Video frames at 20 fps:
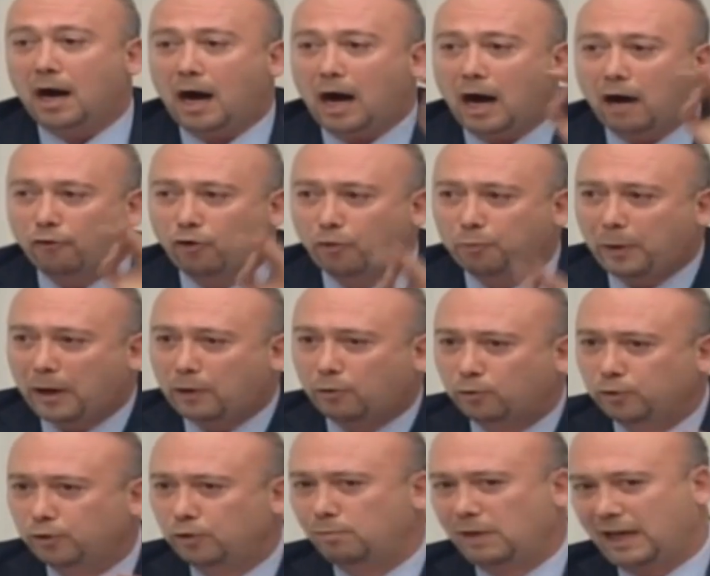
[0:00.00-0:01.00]
Avrupa
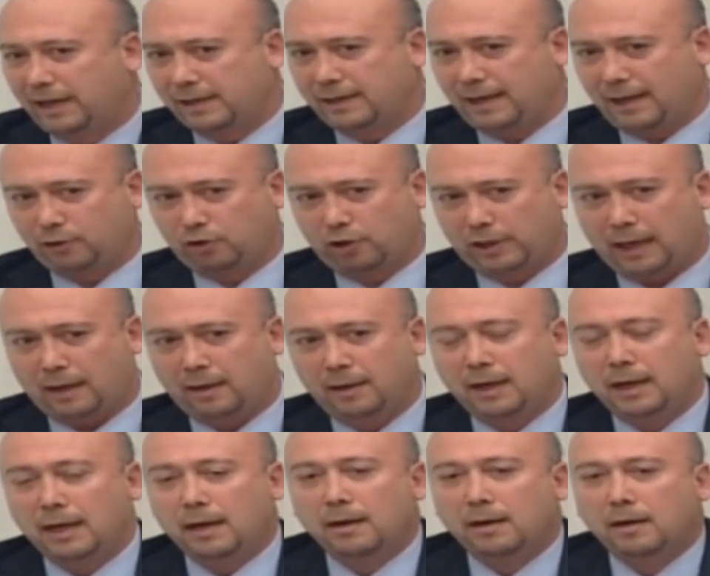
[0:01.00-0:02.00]
uyumlarına göre
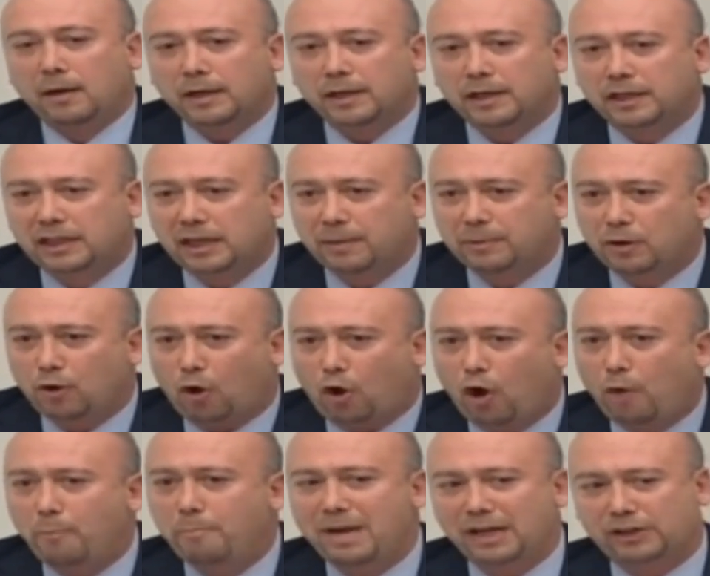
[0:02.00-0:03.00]

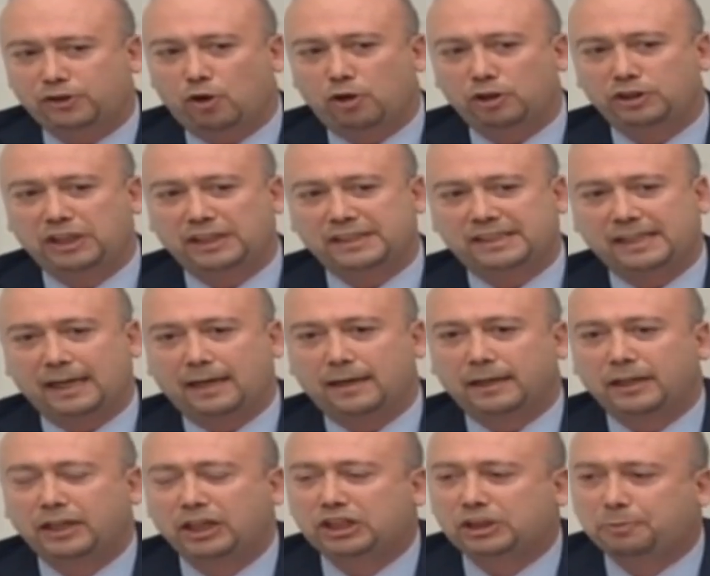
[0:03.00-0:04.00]
2015
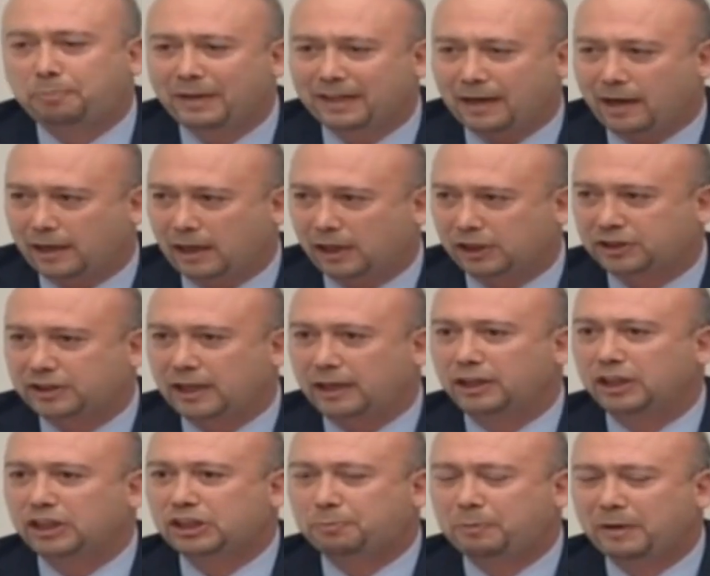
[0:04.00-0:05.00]
öncesi hiçbir araçta
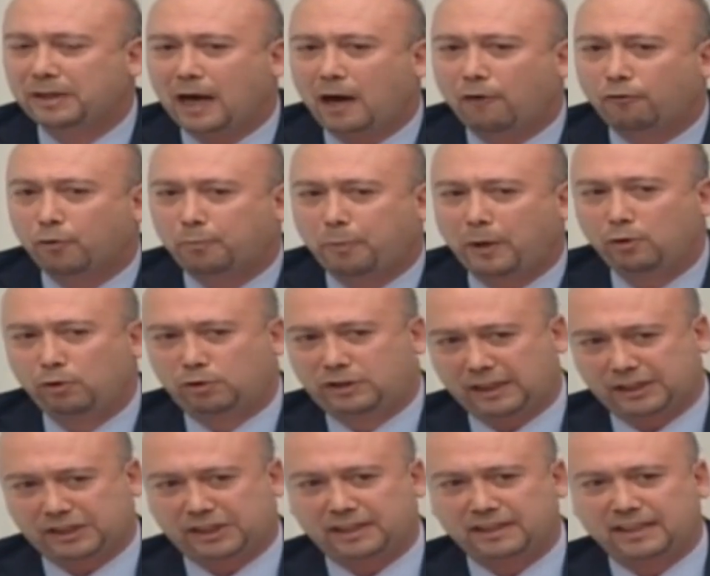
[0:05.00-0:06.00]
hiçbir Avrupa
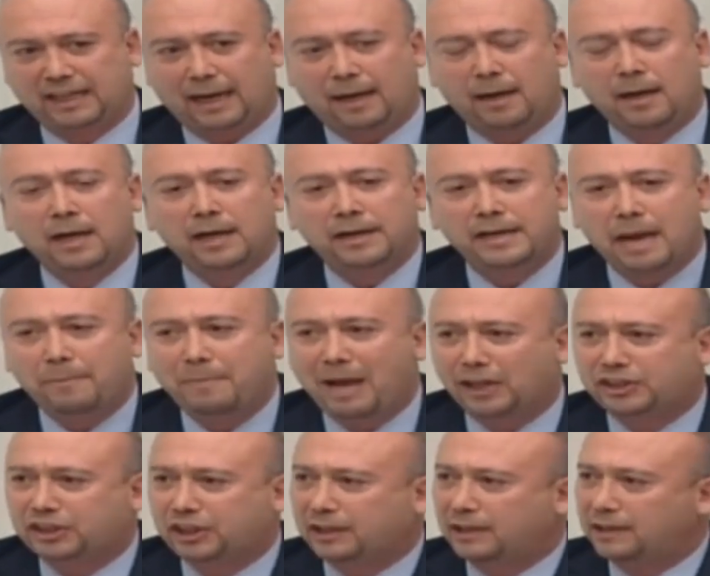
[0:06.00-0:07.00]
ülkesinde ne
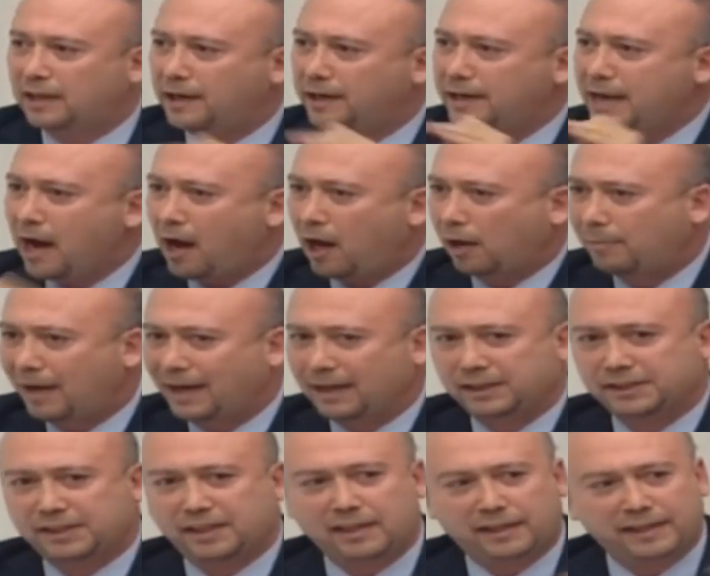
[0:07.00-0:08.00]
Belçika'dan ne
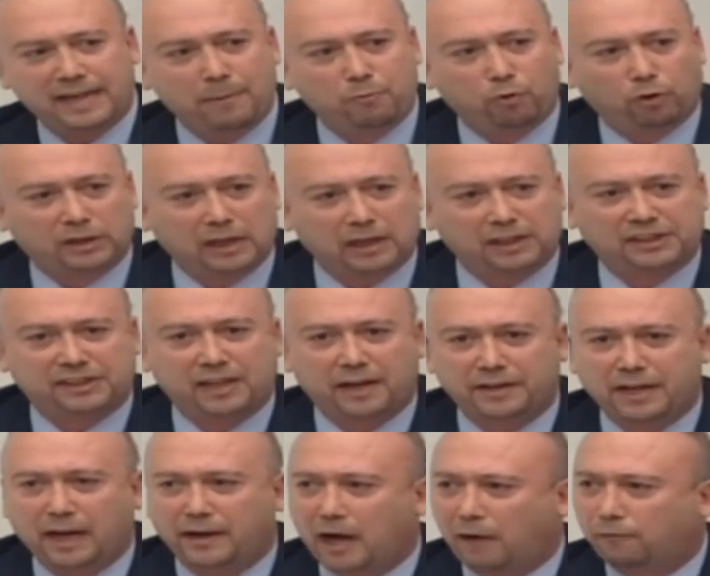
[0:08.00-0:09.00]
Almanya'sına ne
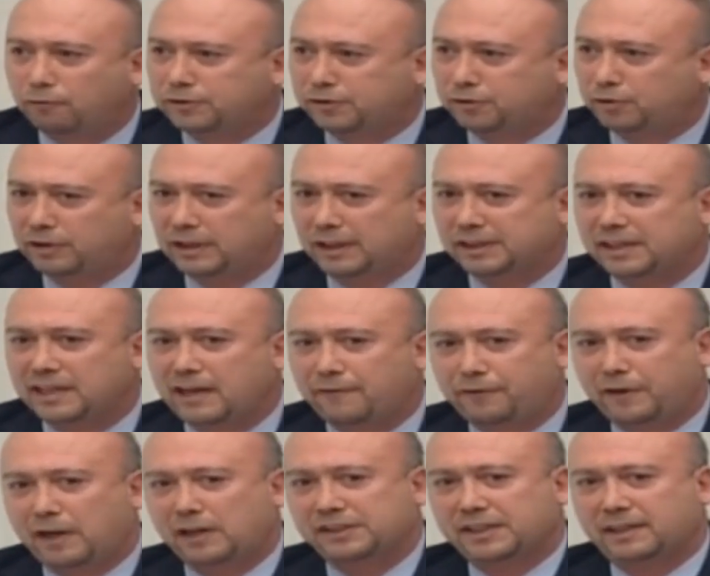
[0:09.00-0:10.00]
Bulgaristan'dan Avusturya'sına
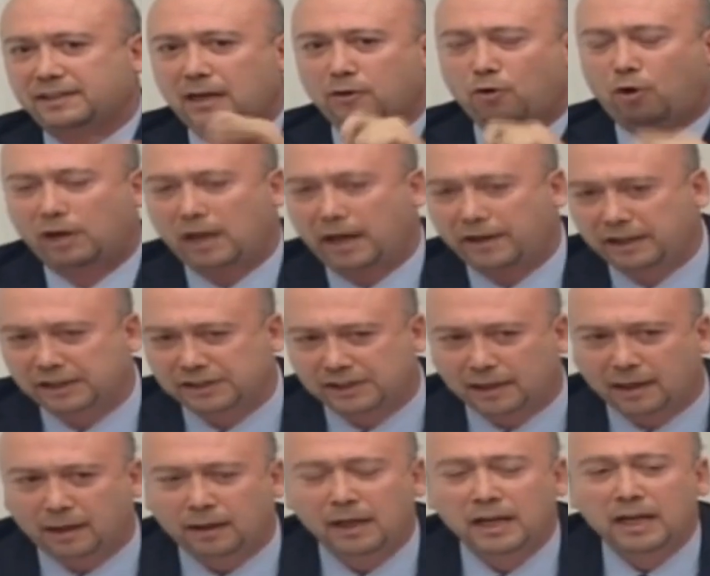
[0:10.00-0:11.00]
Fransa'dan Hollanda'sına